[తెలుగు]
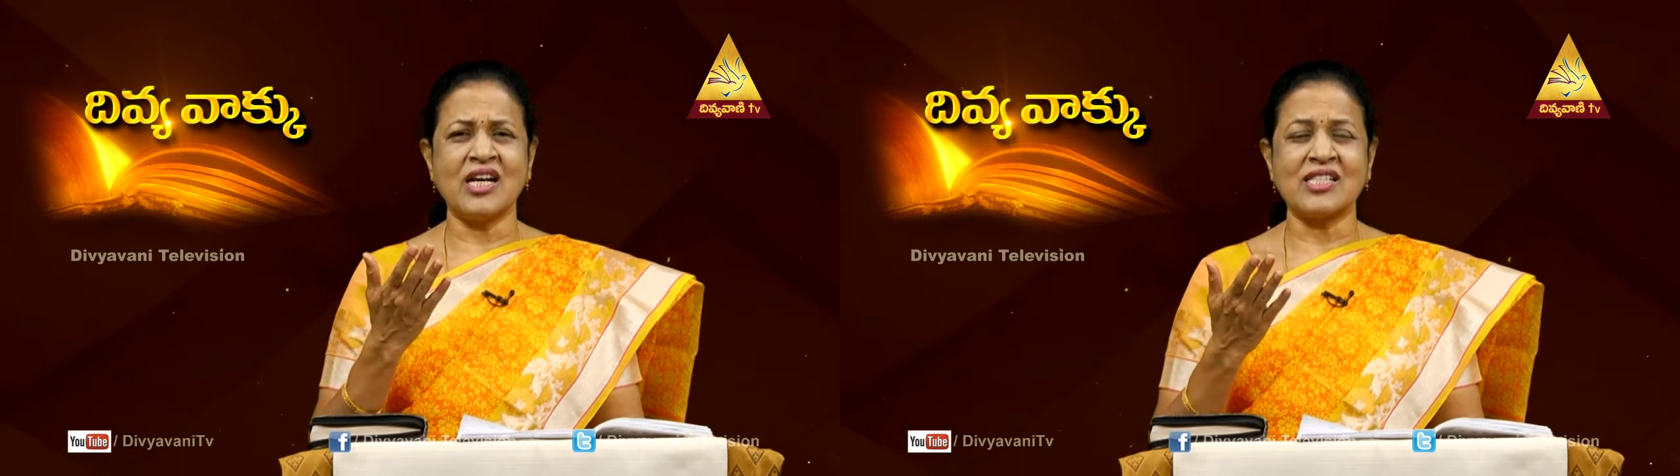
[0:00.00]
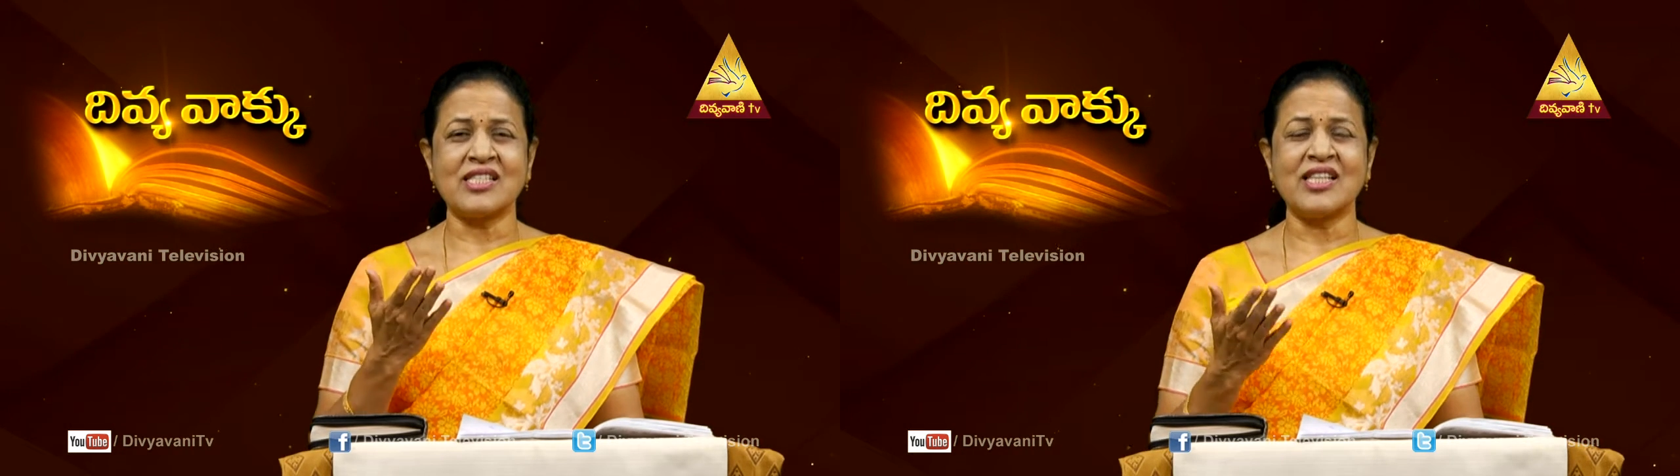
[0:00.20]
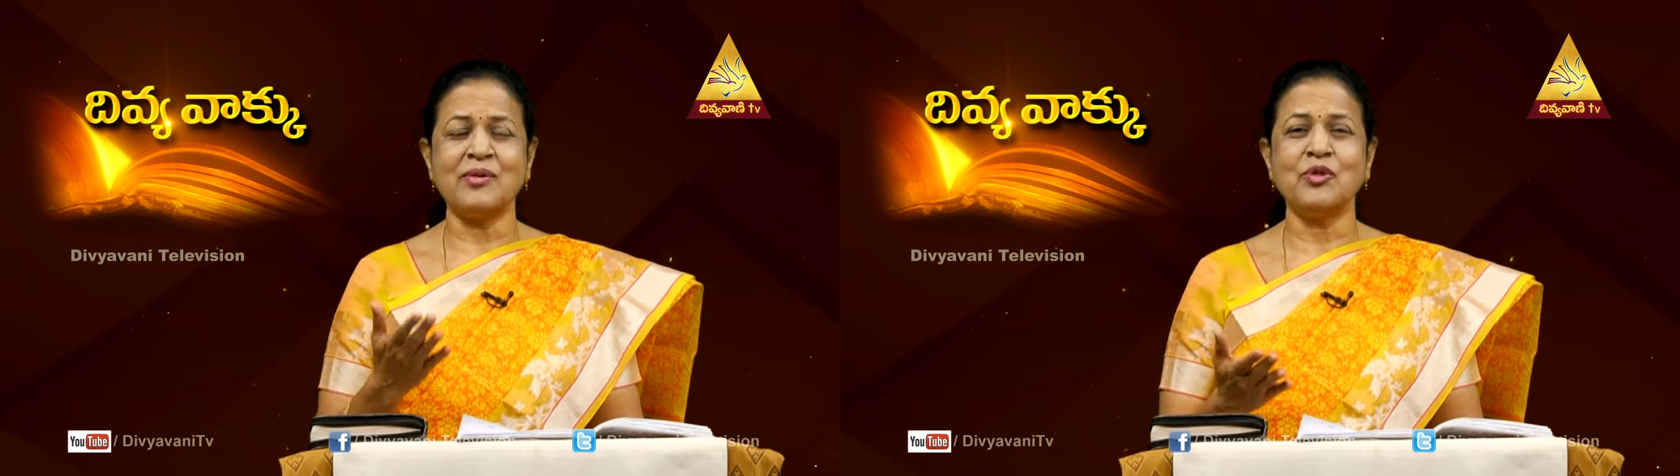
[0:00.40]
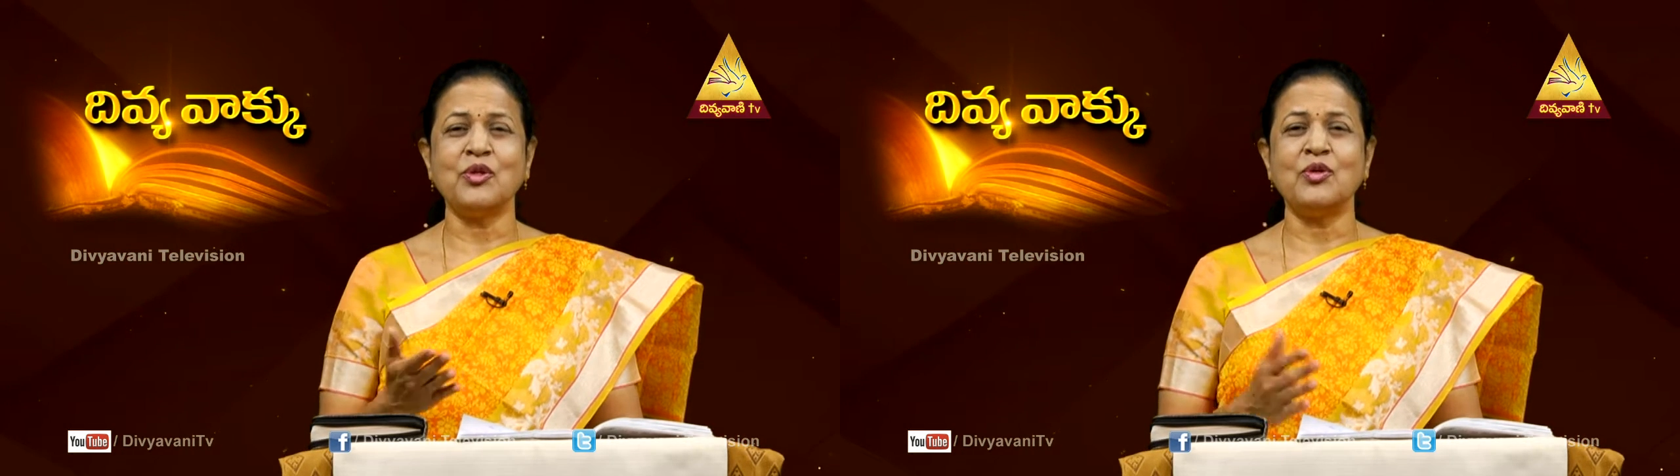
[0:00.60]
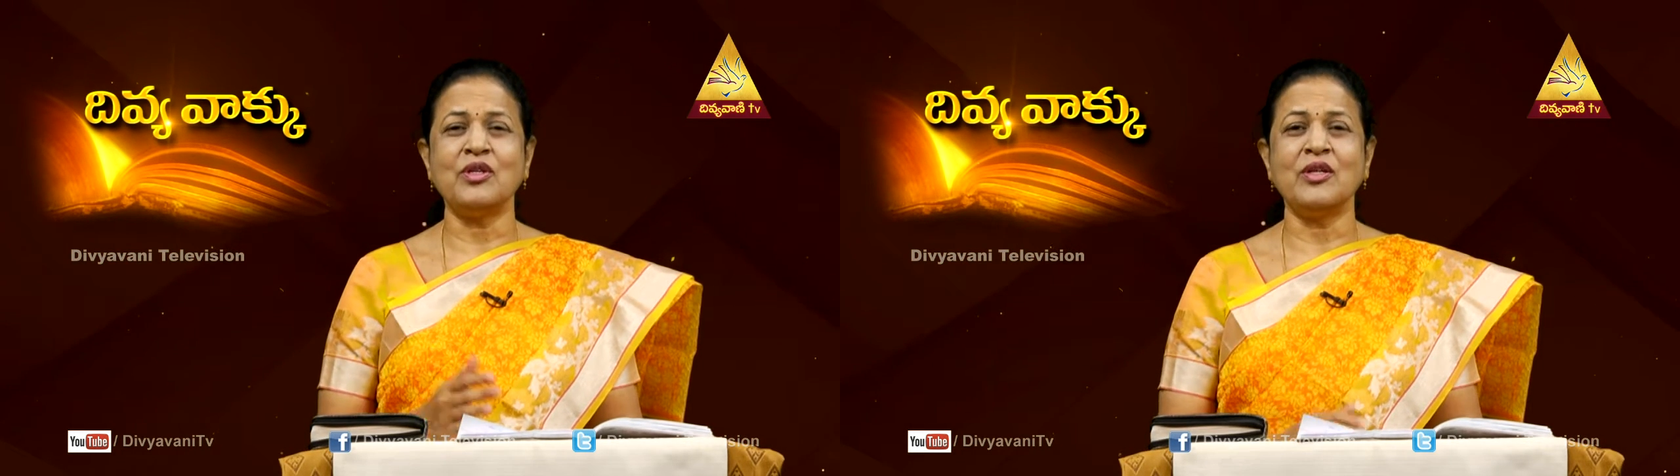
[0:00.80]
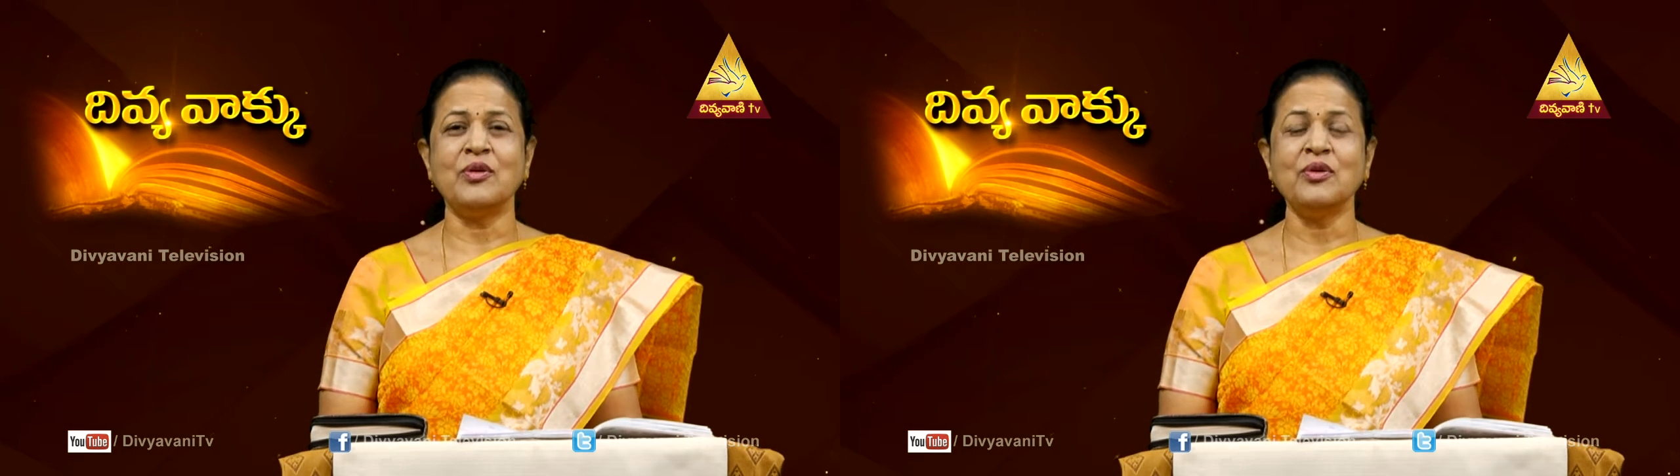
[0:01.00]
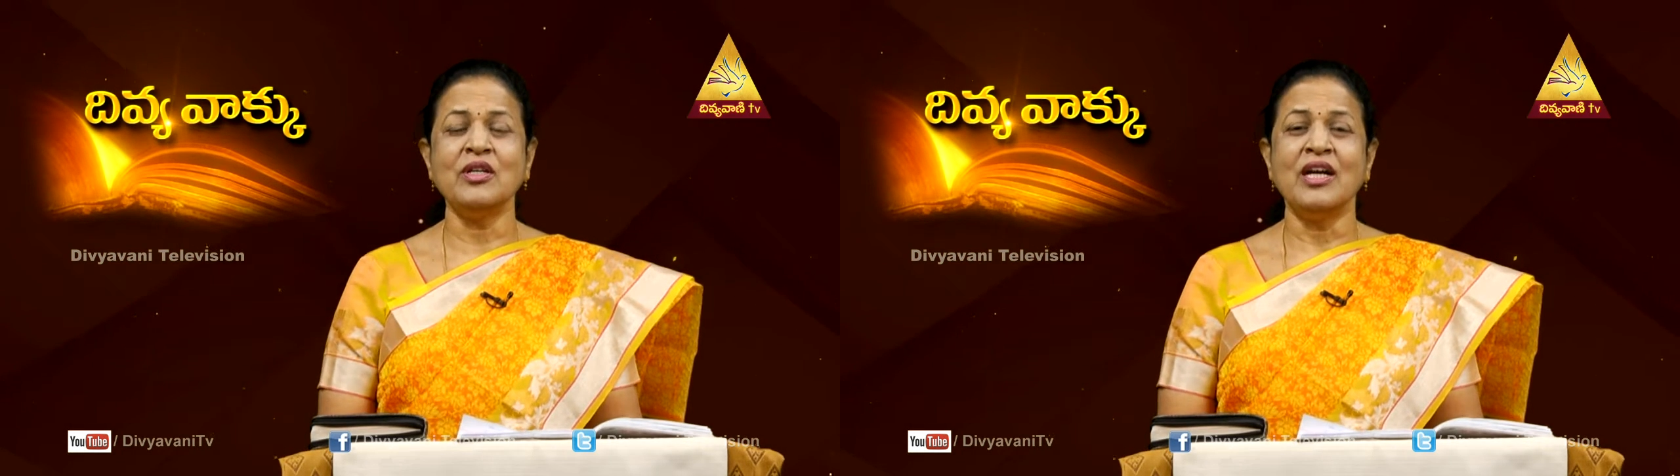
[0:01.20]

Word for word: హస్తముతో నిన్ను